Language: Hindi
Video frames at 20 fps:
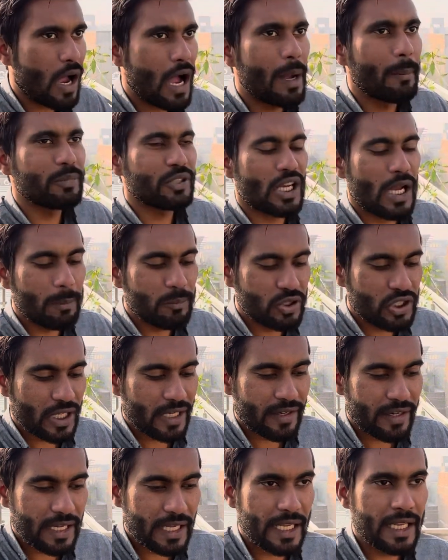काम शाम चल
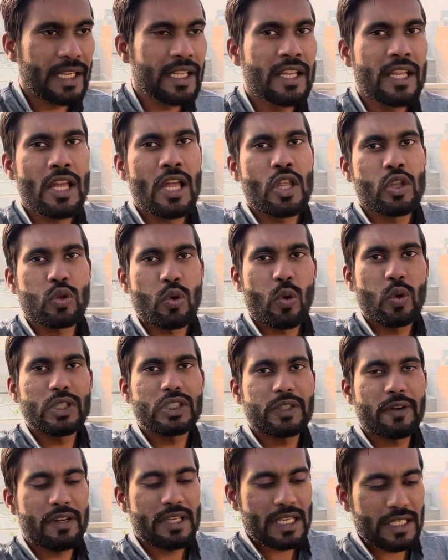रहा है तो इस
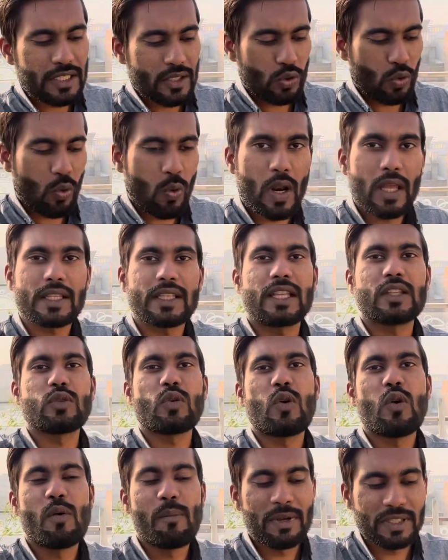वजह से थोड़ा सा
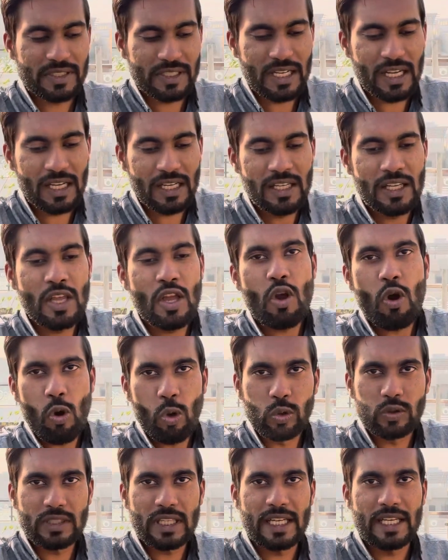तो मसला
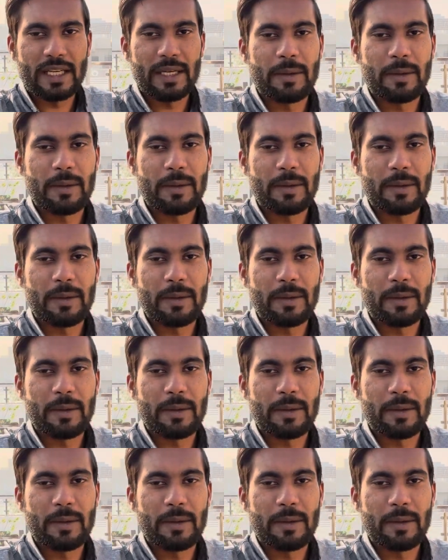होता है